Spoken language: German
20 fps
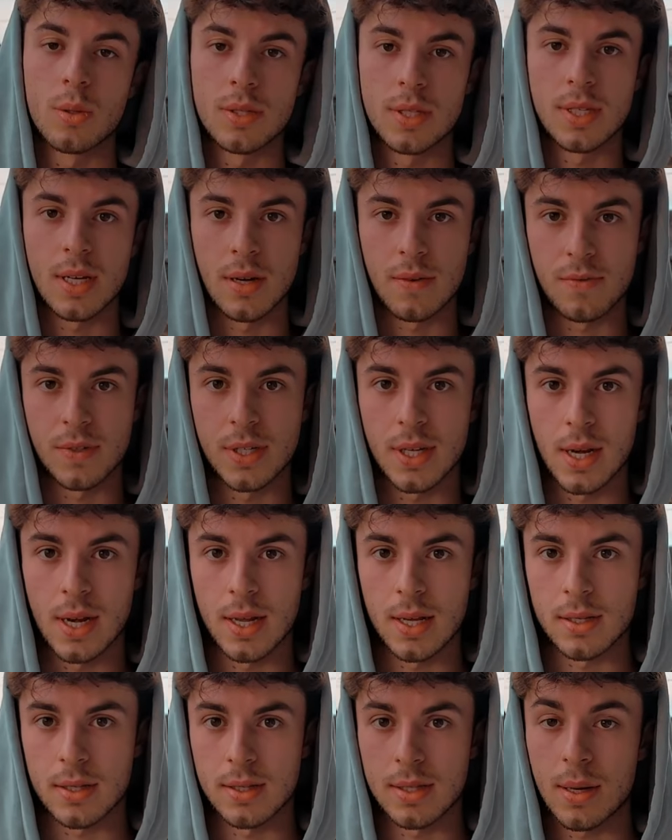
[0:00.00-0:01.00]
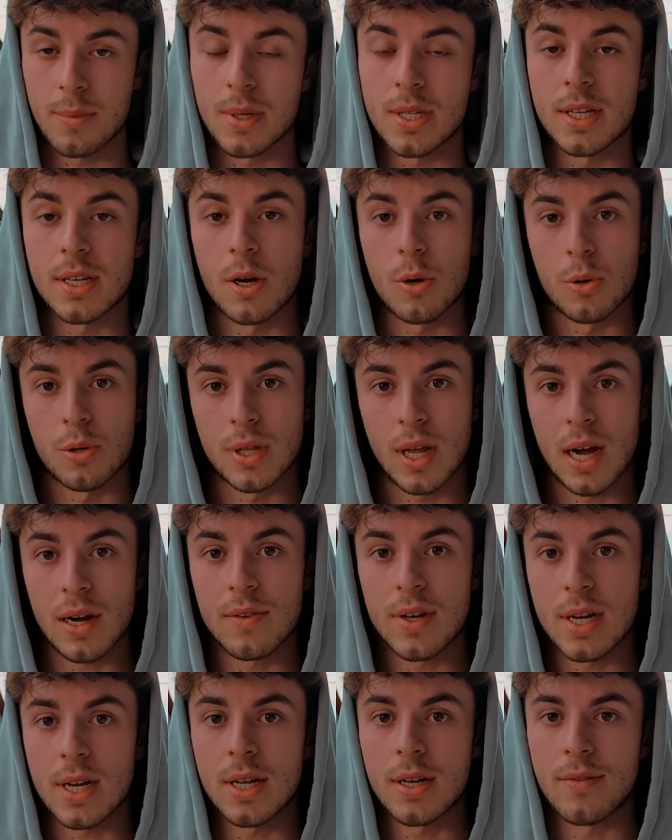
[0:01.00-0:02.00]
und sehr viel gelesen, damit ich auch da
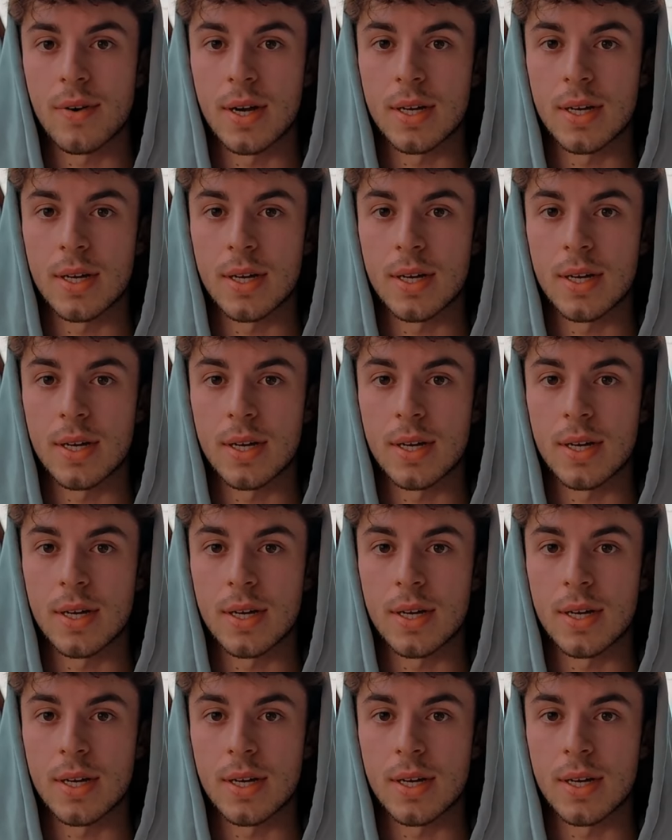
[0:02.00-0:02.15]
wirklich